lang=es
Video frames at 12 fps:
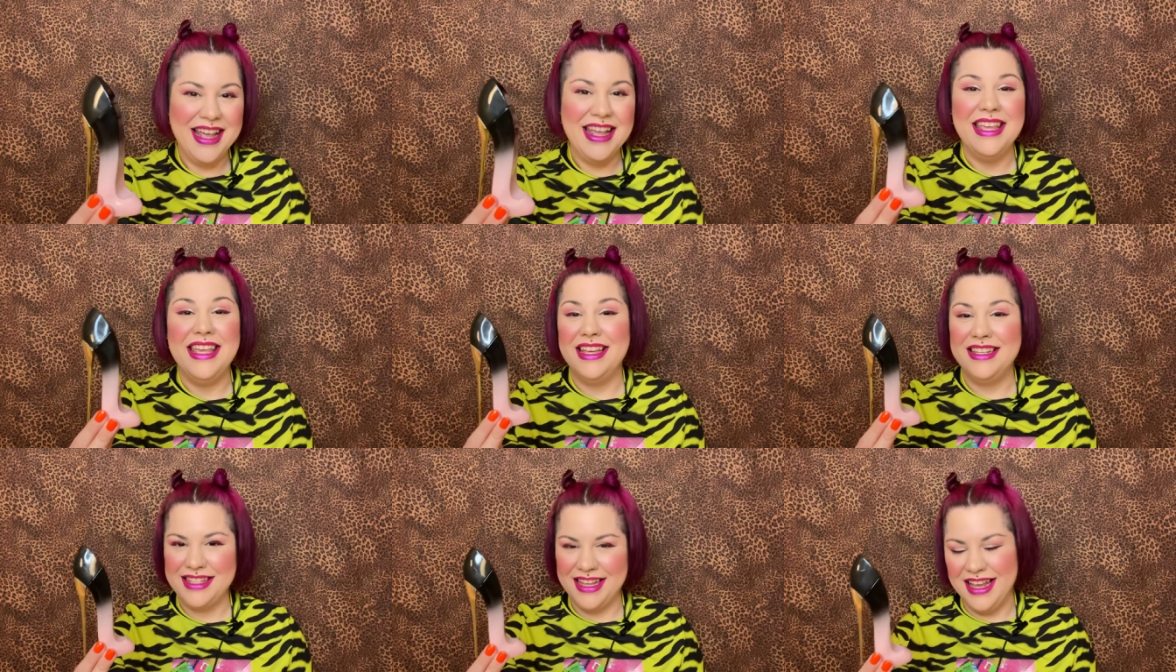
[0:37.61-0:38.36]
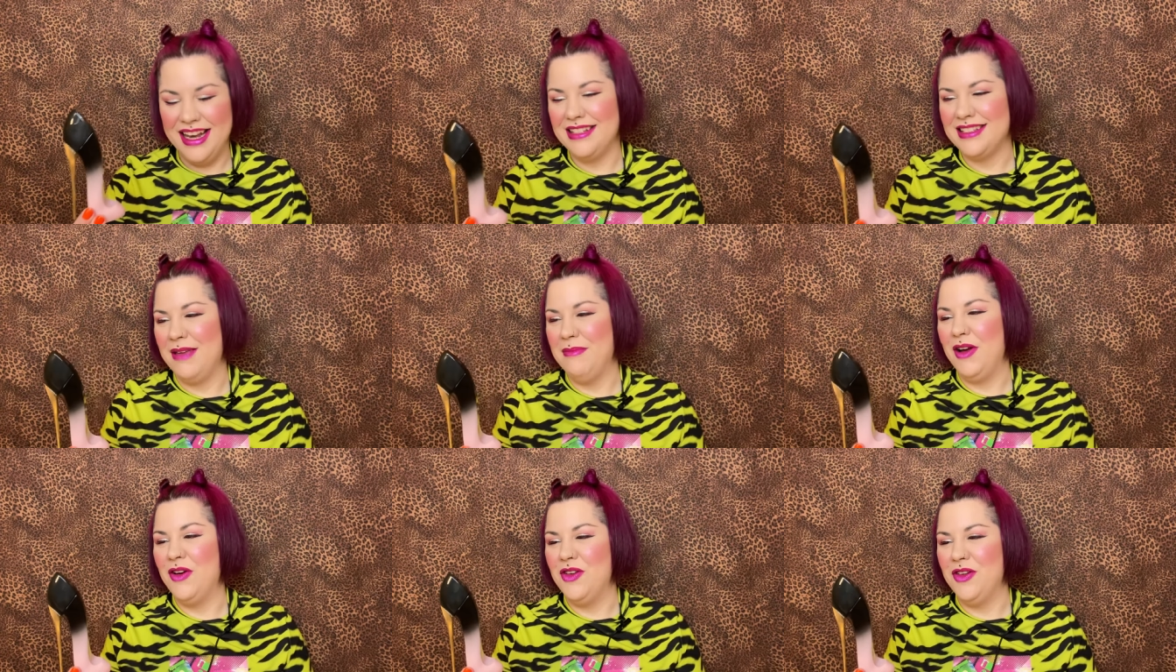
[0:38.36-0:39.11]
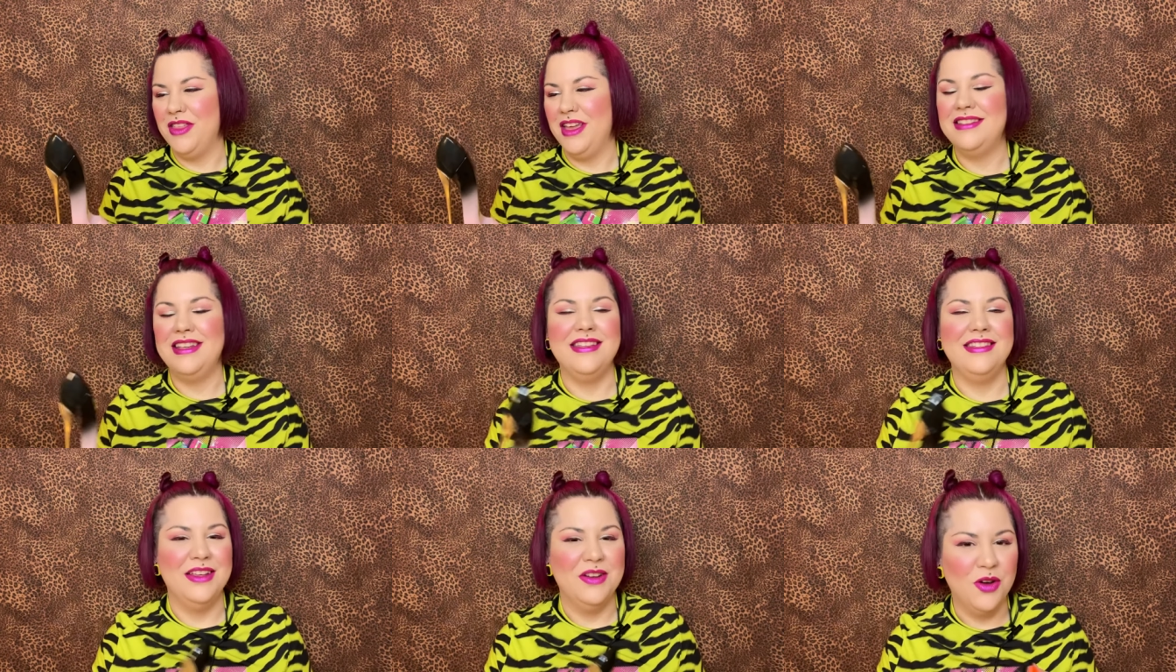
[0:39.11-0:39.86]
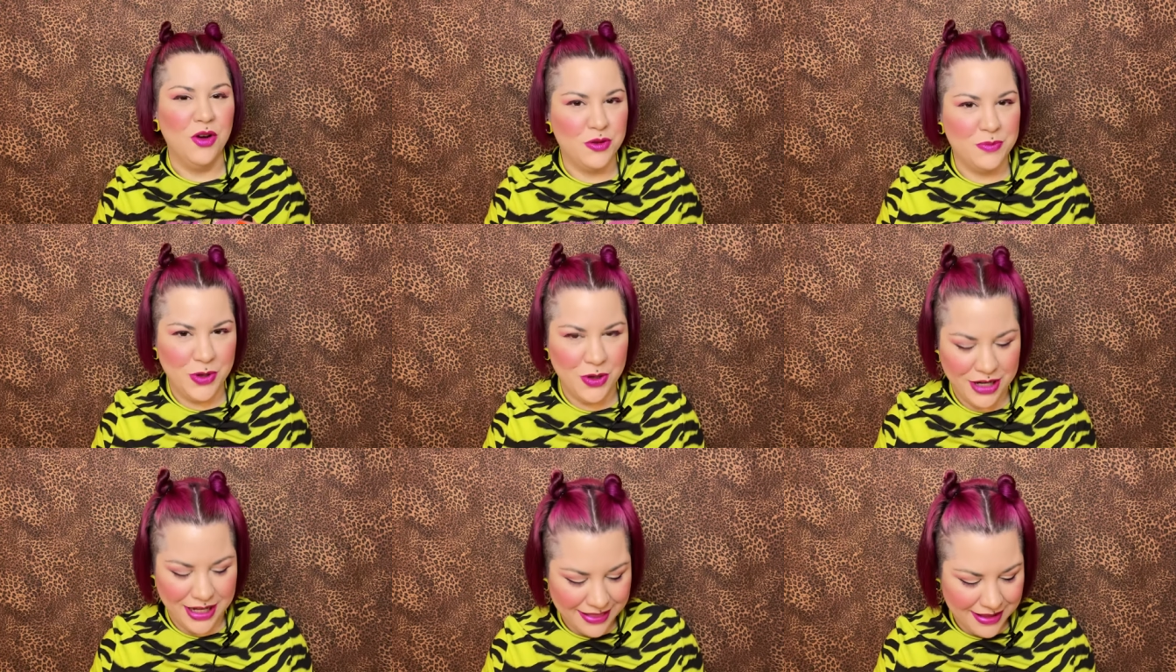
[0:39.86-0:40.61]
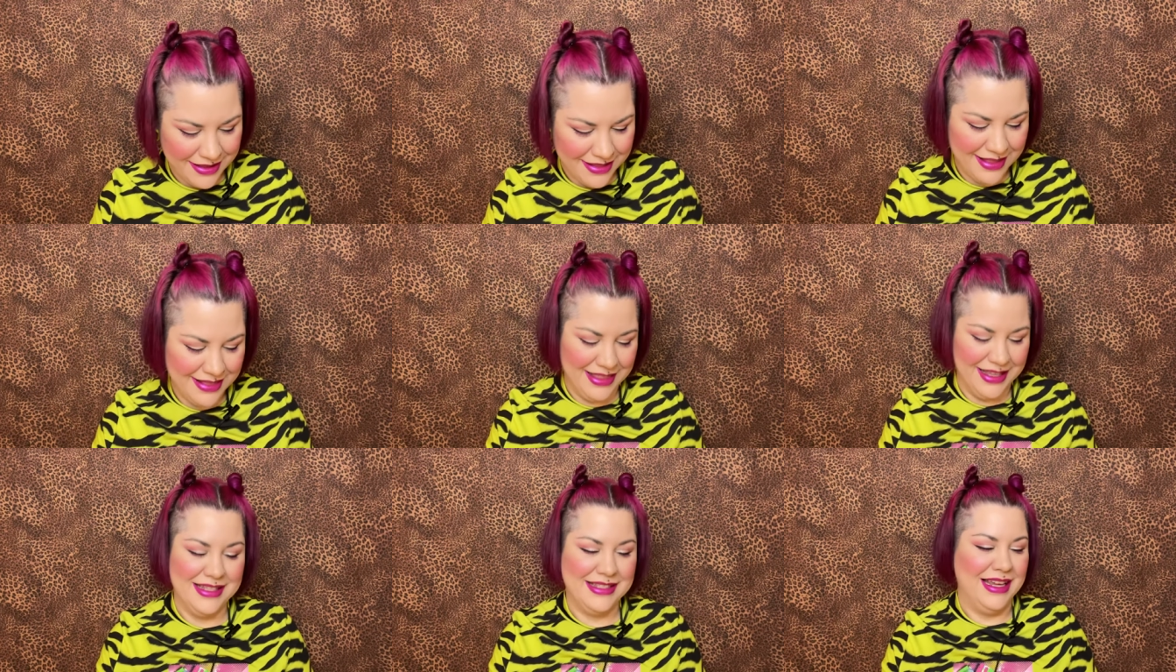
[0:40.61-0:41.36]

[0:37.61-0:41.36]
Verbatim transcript: Y es que las que me conocéis, y si no os pongo en antecedentes,